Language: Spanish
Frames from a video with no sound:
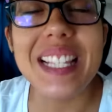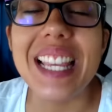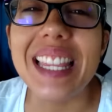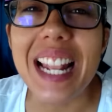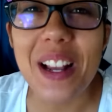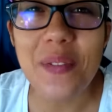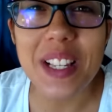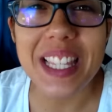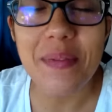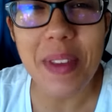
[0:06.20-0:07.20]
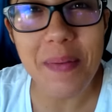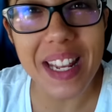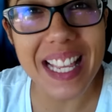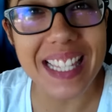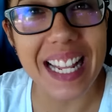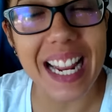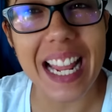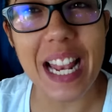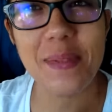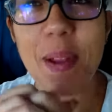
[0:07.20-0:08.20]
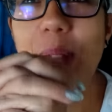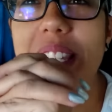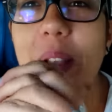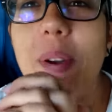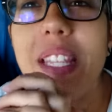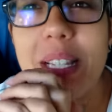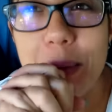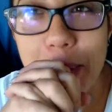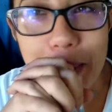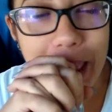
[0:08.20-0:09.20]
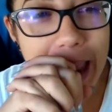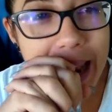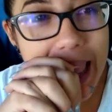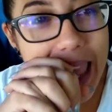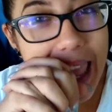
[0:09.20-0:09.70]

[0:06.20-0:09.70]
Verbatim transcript: ¿qué tal? ¿Cómo están? Bienvenidas al canal, espero que se encuentren súper bien.